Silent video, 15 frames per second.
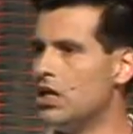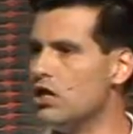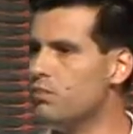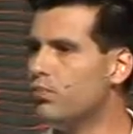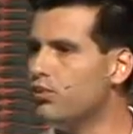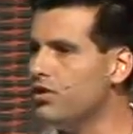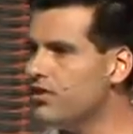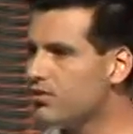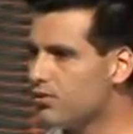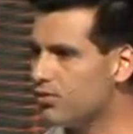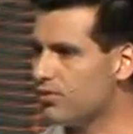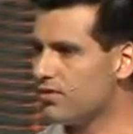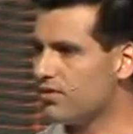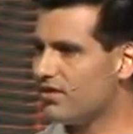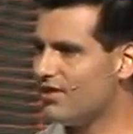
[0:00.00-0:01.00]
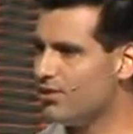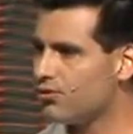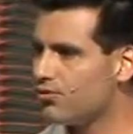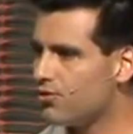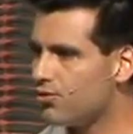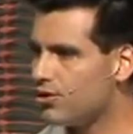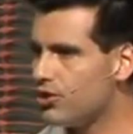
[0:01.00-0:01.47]
E por isso,
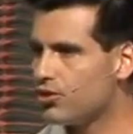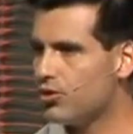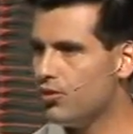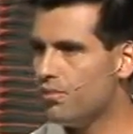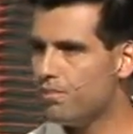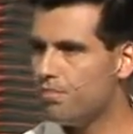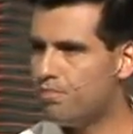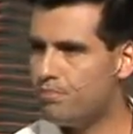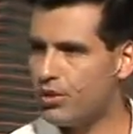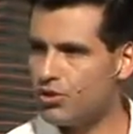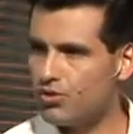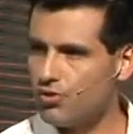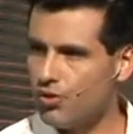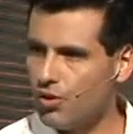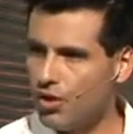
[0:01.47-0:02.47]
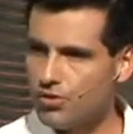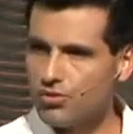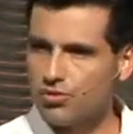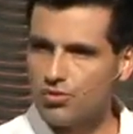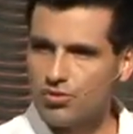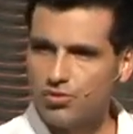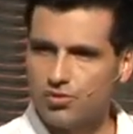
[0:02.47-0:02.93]
Deus nos deixou
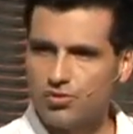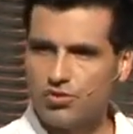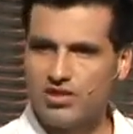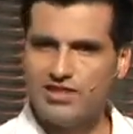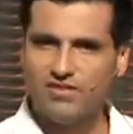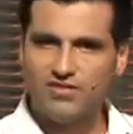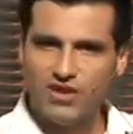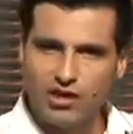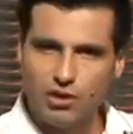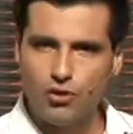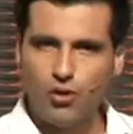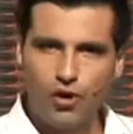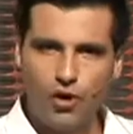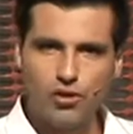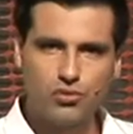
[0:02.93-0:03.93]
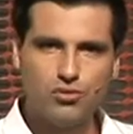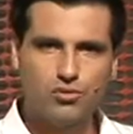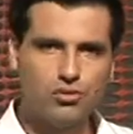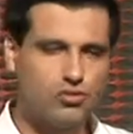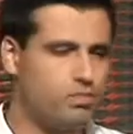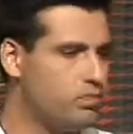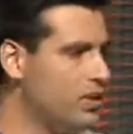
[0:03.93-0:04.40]
preciosos e
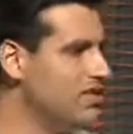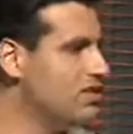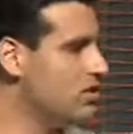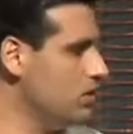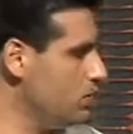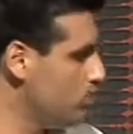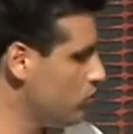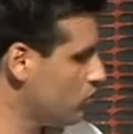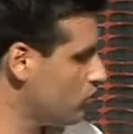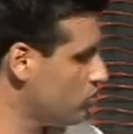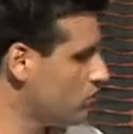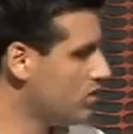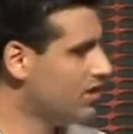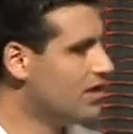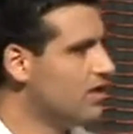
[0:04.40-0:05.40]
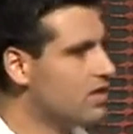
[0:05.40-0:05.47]
valiosos princípios